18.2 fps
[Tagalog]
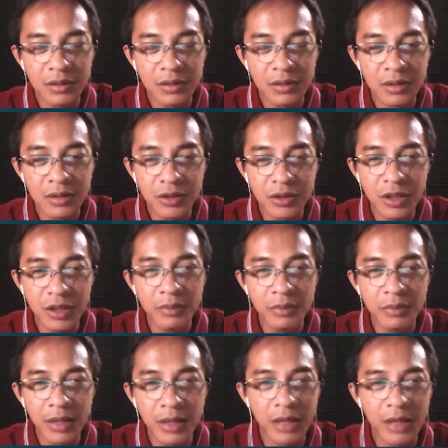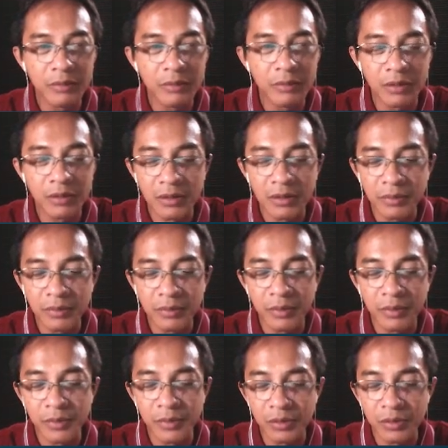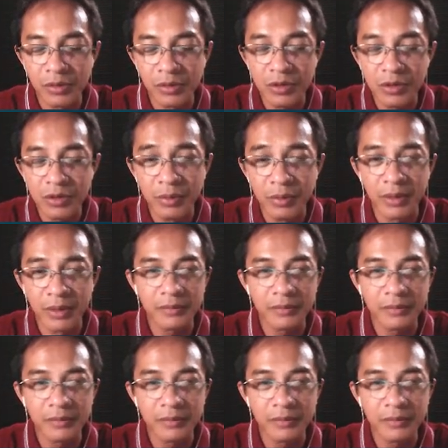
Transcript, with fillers: still be liable for participant.